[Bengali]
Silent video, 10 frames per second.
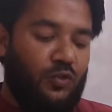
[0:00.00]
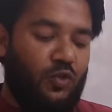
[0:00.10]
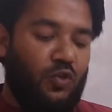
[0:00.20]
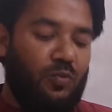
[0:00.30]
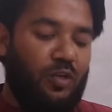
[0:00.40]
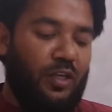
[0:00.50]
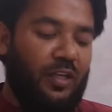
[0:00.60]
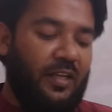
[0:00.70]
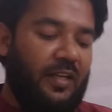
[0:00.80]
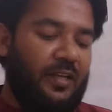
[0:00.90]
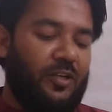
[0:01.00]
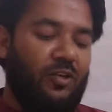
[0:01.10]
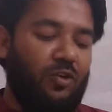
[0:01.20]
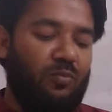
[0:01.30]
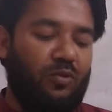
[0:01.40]
যৌবনে এটা
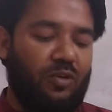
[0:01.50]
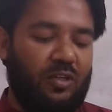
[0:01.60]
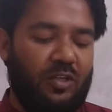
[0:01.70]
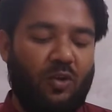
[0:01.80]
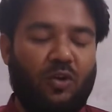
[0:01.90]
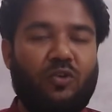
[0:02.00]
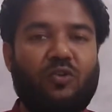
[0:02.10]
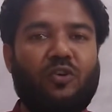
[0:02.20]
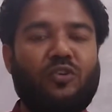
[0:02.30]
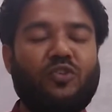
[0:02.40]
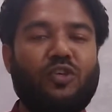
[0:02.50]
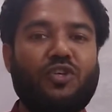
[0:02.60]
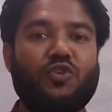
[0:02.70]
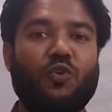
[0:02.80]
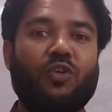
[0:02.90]
হলো মূল কথা লক্ষ্য
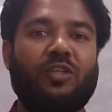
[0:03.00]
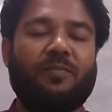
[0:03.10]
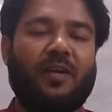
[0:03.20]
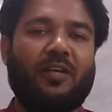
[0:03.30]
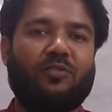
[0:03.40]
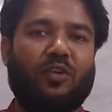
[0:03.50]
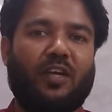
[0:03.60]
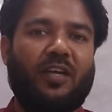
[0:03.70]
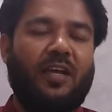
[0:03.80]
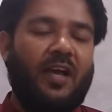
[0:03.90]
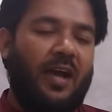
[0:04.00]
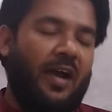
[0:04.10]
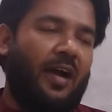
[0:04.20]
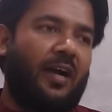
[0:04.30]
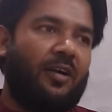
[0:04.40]
অর্জনের শক্তি প্রার্থনা
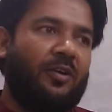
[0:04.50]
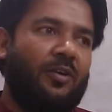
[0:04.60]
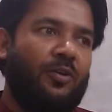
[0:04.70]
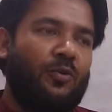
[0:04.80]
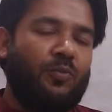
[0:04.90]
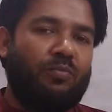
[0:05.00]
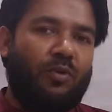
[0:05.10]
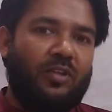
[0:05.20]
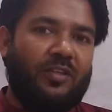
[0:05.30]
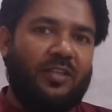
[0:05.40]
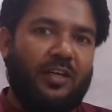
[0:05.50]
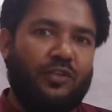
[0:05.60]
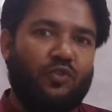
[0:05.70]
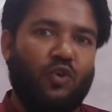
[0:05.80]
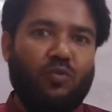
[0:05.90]
আর পদ্মার
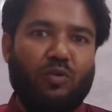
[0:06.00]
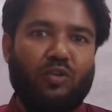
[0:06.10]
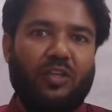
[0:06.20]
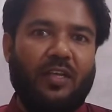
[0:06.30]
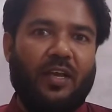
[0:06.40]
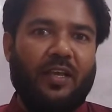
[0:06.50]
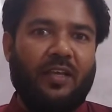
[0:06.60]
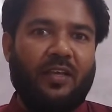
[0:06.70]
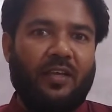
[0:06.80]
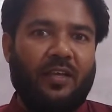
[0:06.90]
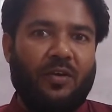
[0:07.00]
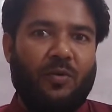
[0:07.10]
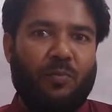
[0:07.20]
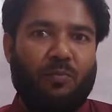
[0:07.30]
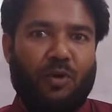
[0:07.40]
যৌবন দিয়েই
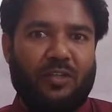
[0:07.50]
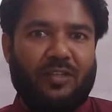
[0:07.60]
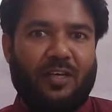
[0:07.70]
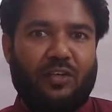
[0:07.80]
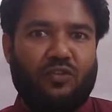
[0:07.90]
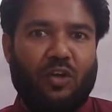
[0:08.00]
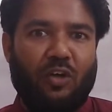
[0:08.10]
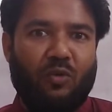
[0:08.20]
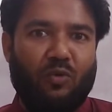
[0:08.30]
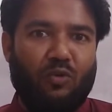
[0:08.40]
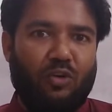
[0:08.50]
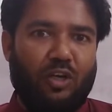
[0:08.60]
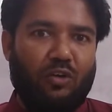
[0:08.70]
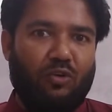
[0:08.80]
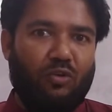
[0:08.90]
পদ্মার জল
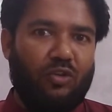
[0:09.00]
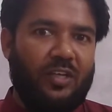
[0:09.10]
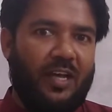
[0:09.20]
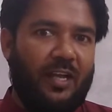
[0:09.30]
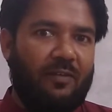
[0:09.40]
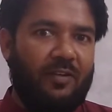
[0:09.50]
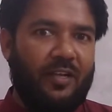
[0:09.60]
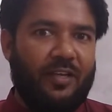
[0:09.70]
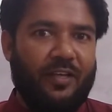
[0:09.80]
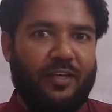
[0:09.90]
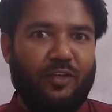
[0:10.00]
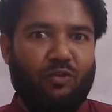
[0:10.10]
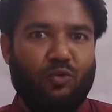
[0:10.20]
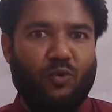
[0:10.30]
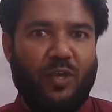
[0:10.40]
অন্যান্য নদী খালে বিলে গিয়ে
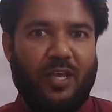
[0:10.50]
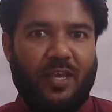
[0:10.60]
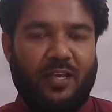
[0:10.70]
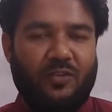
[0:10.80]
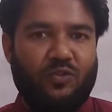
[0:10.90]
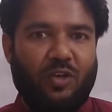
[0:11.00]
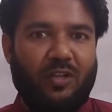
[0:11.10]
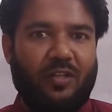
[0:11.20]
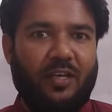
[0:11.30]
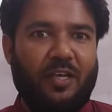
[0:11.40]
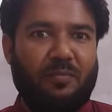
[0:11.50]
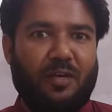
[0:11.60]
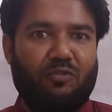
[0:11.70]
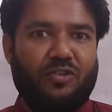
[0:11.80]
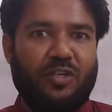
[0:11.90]
কিন্তু এই জল দিয়েই
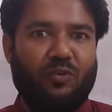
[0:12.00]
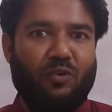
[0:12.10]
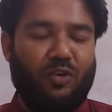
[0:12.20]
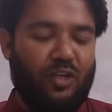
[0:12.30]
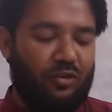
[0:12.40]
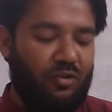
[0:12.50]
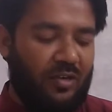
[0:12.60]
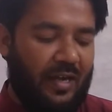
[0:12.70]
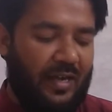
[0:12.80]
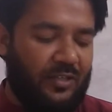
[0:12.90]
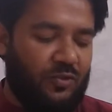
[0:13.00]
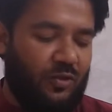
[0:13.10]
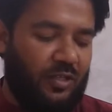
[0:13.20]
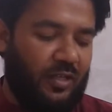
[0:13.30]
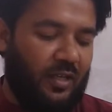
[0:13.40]
মানুষে অন্যান্য কাজ
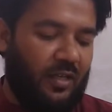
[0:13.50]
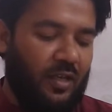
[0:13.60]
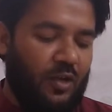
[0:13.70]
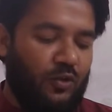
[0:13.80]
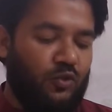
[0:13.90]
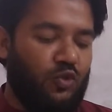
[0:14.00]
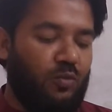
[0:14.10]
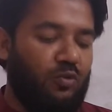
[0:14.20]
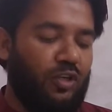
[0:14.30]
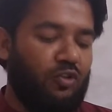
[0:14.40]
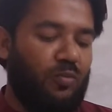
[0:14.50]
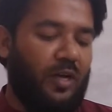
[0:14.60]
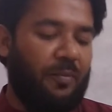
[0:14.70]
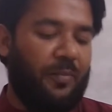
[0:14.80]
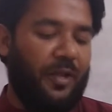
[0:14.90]
করে থাকে যমুনা
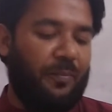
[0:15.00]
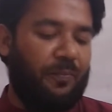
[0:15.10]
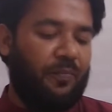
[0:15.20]
তোমার প্রেম